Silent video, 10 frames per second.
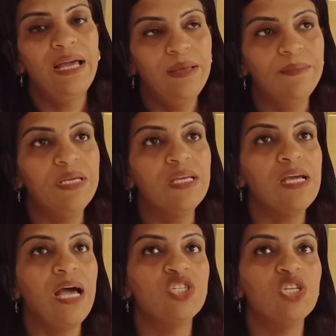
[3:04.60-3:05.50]
عالمي
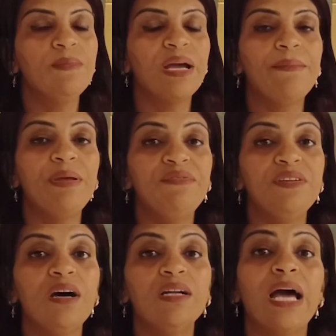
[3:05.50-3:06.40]
عشان يبقى كمان
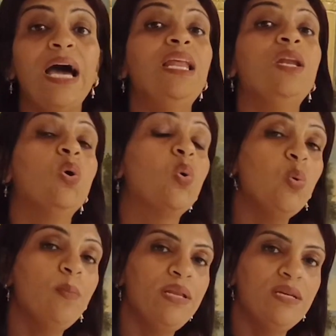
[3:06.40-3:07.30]
في ضغط على
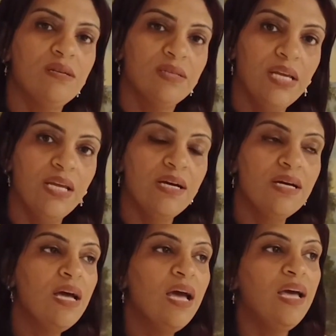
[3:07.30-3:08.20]
الحكومه الايرانيه
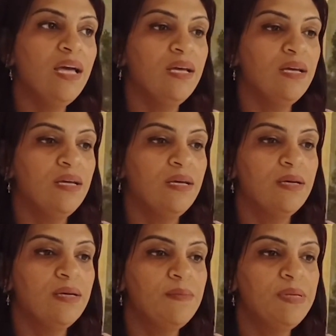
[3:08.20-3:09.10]

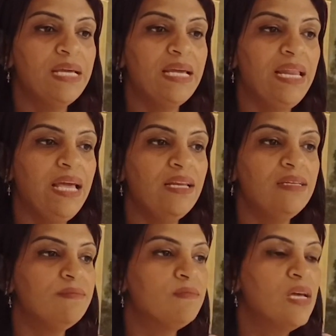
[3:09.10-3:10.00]
آه، من
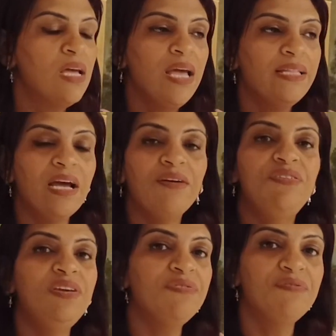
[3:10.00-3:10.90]
خلال
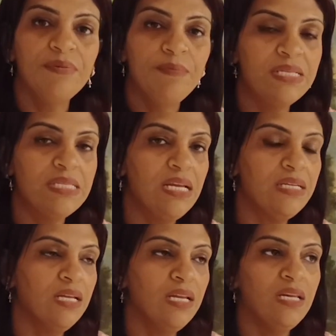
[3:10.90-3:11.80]
تخفيف مثلا
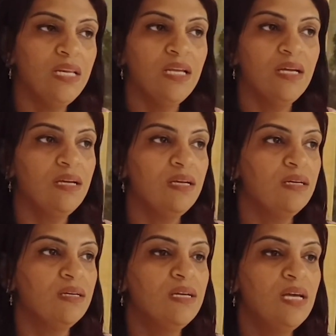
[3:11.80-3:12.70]

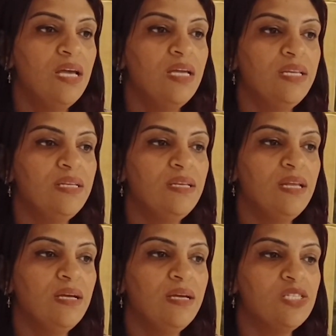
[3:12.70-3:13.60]

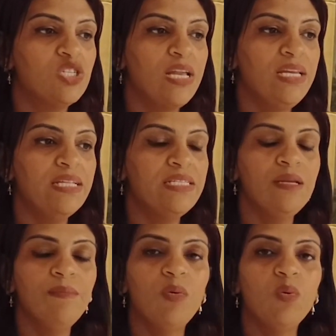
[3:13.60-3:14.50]
الاشكاليات
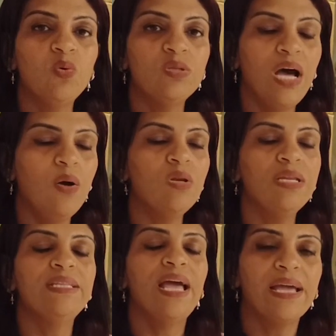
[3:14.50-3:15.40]
اللي موجوده او
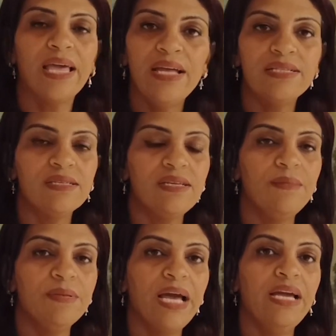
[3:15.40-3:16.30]
الانتهاكات
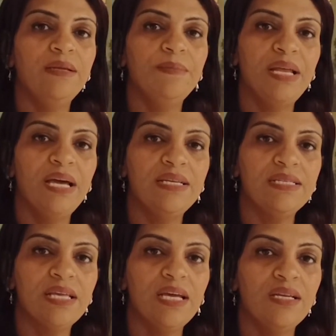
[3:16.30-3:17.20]
اللي بتعاني منها
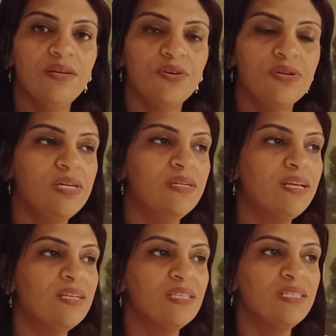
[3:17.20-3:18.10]
النساء الايرانيات
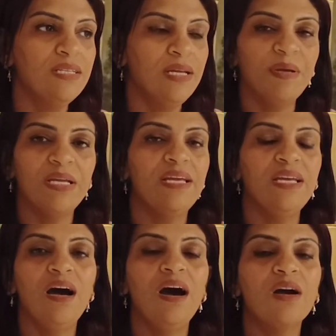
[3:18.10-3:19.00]
خاصه يمكن
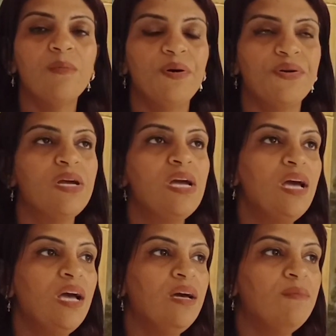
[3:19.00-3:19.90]
هي اكبر
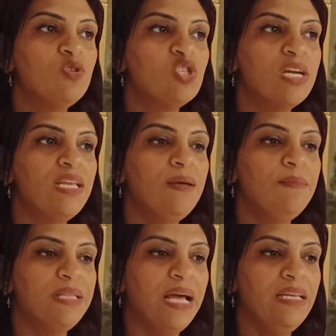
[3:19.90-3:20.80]
آه، مشكله
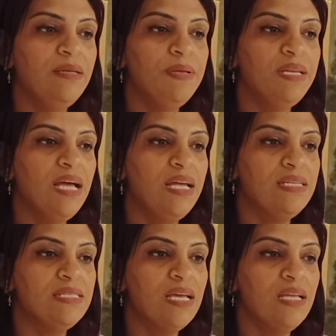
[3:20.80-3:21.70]
بتعاني منها
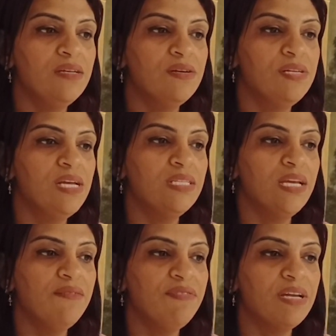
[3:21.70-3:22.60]
النساء الايرانيات
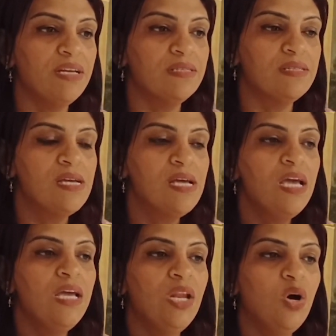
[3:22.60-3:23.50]
هي فكره
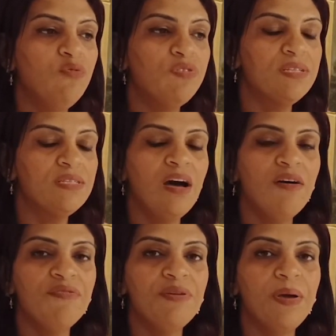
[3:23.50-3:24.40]
العنف
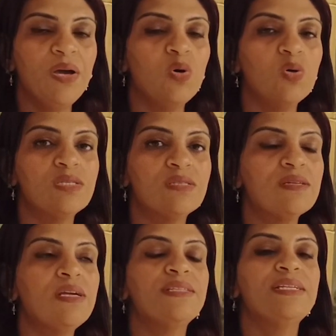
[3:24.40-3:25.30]
ضدها فيما يخص
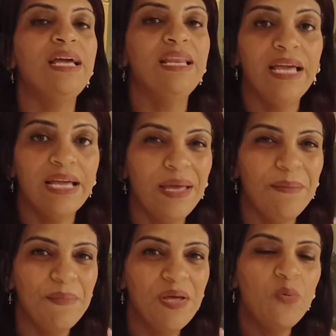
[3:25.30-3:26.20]
ارتداء
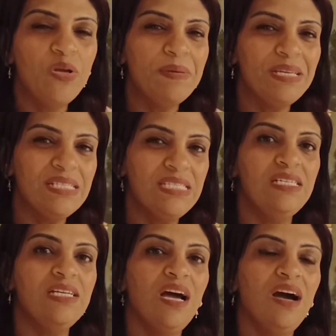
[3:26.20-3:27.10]
الحجاب ويمكن
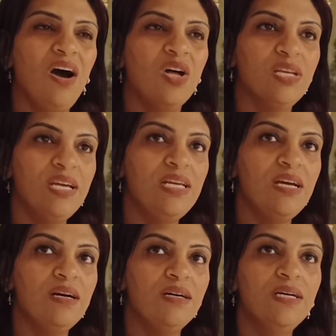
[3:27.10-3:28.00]
دي
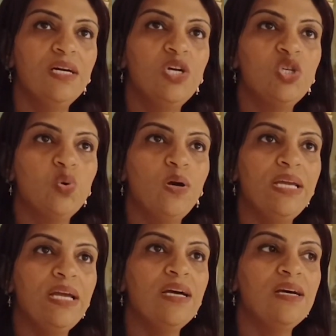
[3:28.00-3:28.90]
قضيه
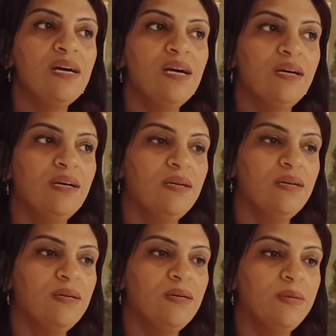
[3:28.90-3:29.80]
شويه
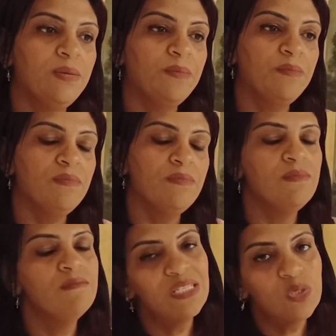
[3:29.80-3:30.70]
آه،
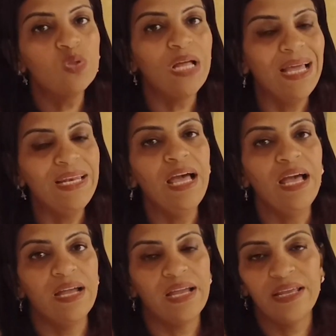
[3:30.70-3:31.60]
مسكوت
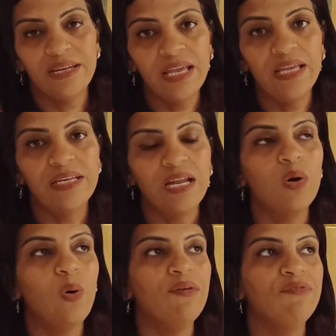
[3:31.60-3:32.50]
عنها خارجيا
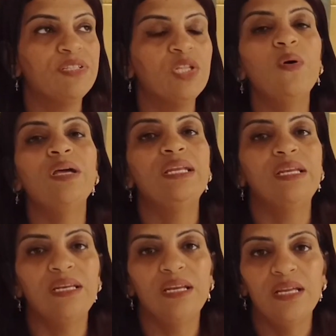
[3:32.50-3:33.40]
او في
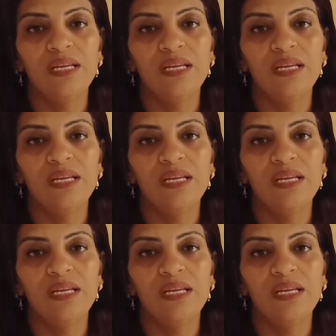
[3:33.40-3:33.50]
الدول